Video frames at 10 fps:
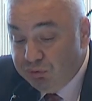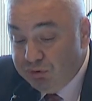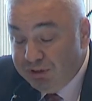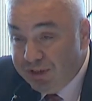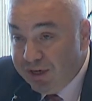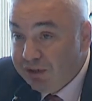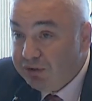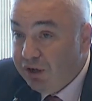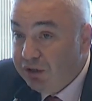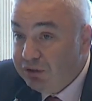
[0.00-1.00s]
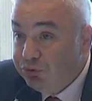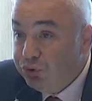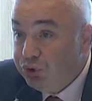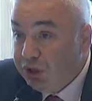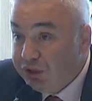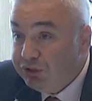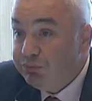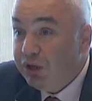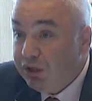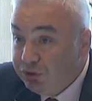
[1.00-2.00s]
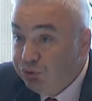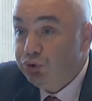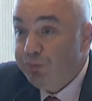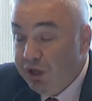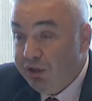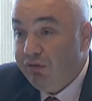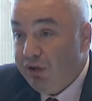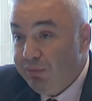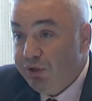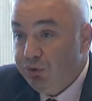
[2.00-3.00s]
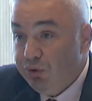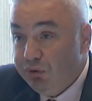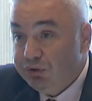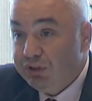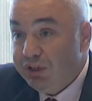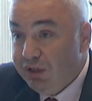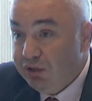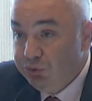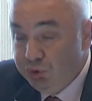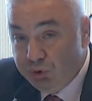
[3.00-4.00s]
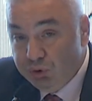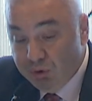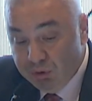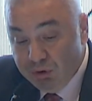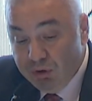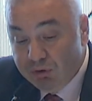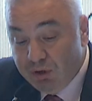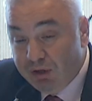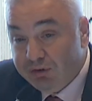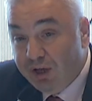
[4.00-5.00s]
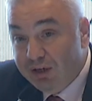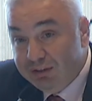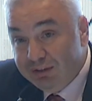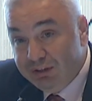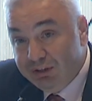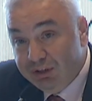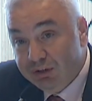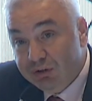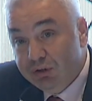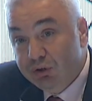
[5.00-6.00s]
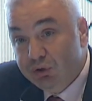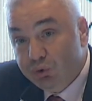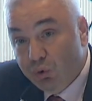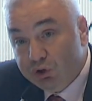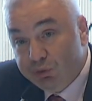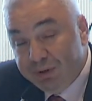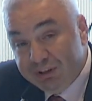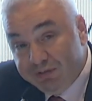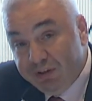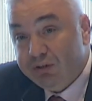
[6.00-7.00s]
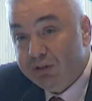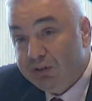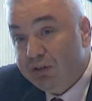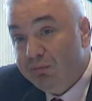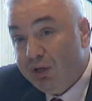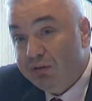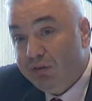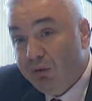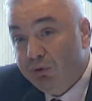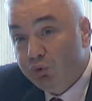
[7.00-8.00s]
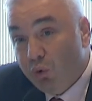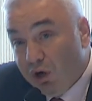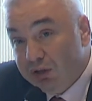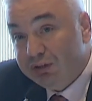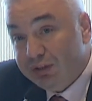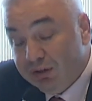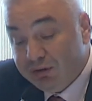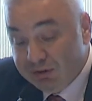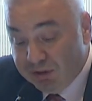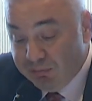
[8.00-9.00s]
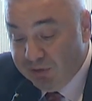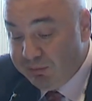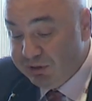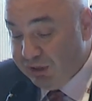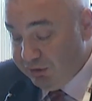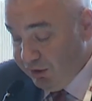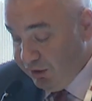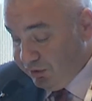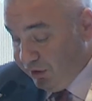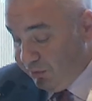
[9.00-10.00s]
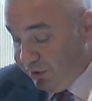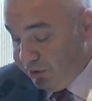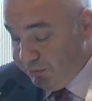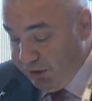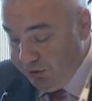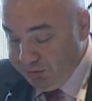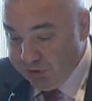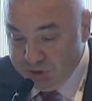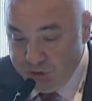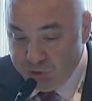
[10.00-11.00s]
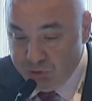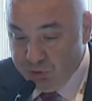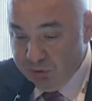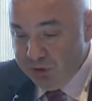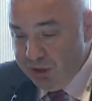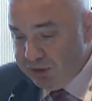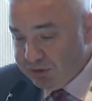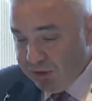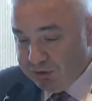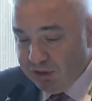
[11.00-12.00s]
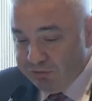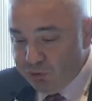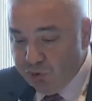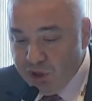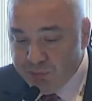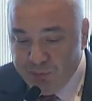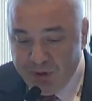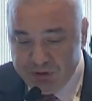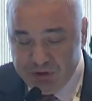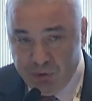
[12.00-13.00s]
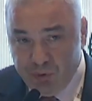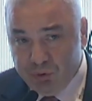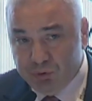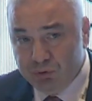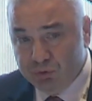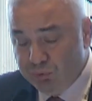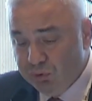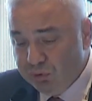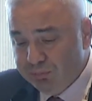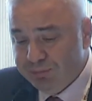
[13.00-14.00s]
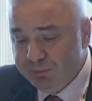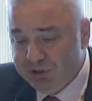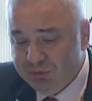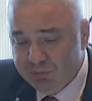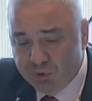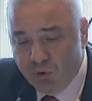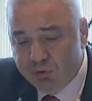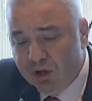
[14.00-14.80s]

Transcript: giderek daha da düşük hacim daha da düşmeye devam ediyor. Sayılar düşüyor. Daha terzi işi, çok spesifik tasarımlar ama çok az sayıda tasarımlar bizden talep edilmeye çalışılıyor. Sağ tarafta örnek bir parça görüyorsunuz. Bu bizim gövde